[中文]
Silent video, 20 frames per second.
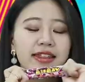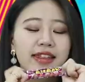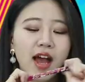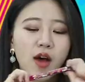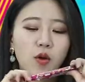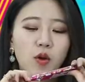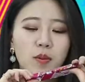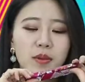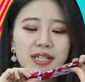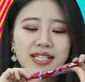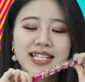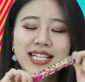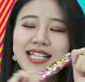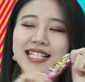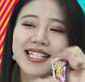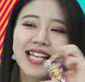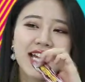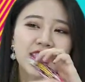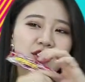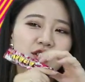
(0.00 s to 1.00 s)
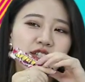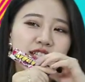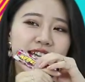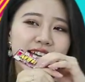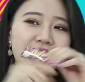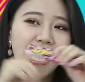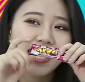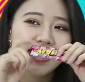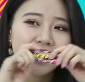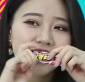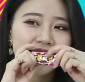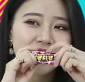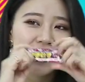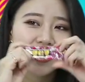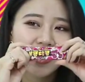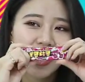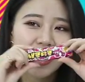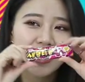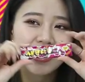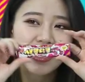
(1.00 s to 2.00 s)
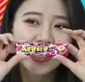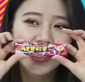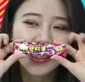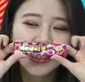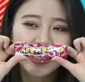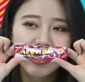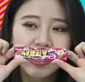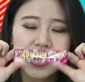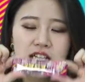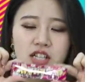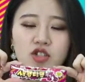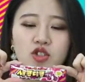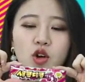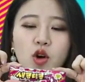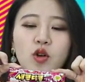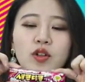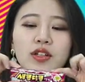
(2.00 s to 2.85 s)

那我们现在就先来吃吃看这个第一种，